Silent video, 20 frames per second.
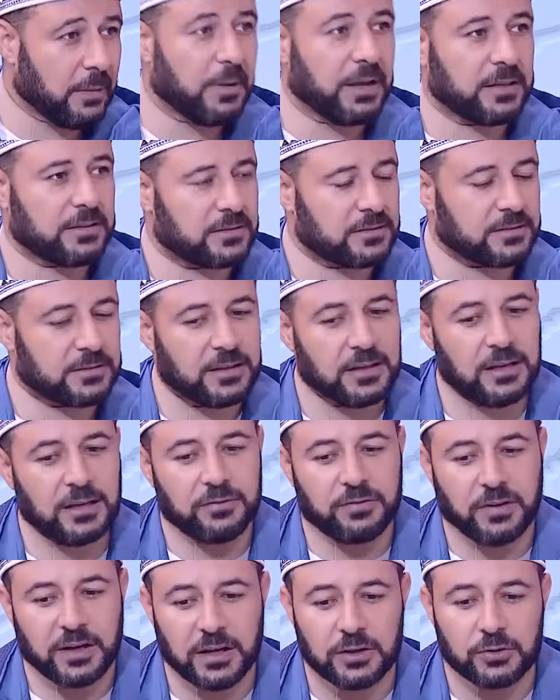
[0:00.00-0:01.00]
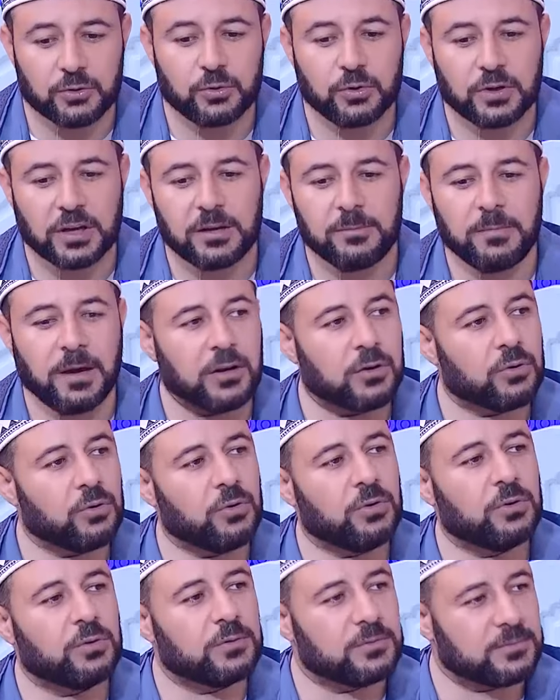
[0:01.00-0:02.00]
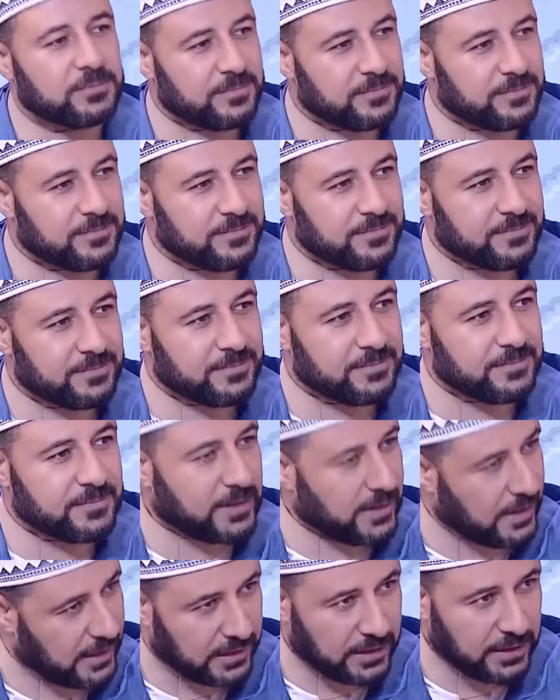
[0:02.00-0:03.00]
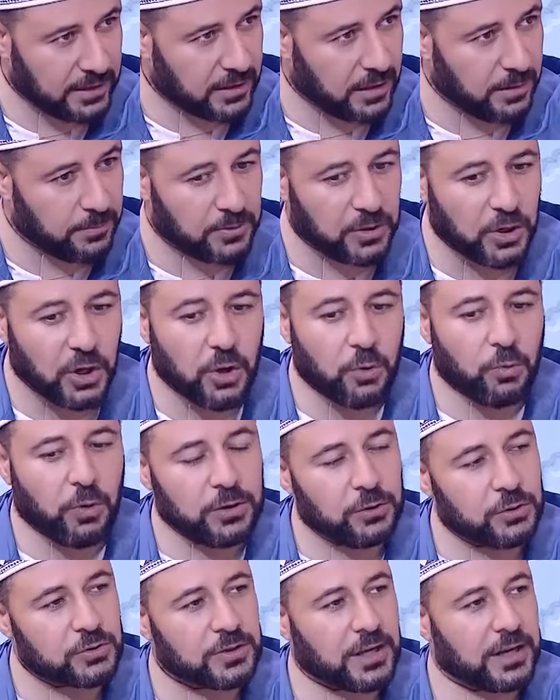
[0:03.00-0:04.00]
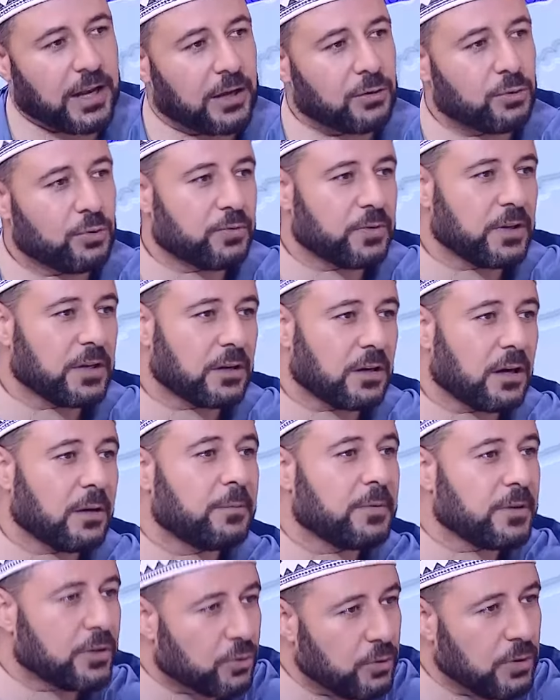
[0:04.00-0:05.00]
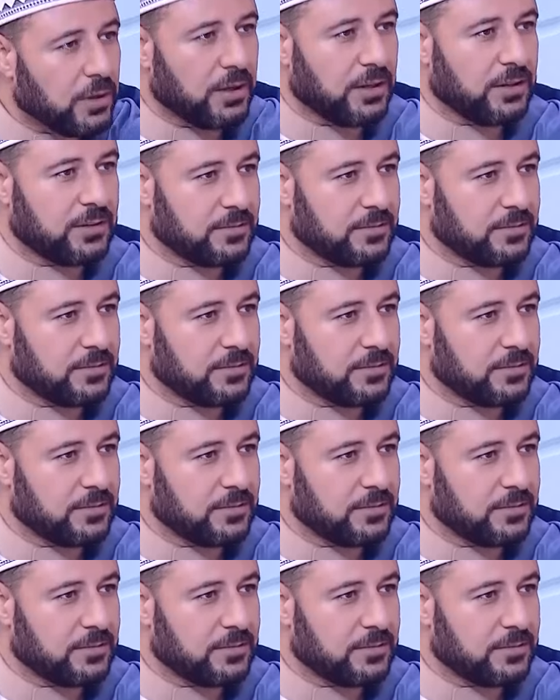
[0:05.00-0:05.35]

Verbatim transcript: مات مم. فيترك المال كله مم. خارج القبر ويسال عنه في القبر كله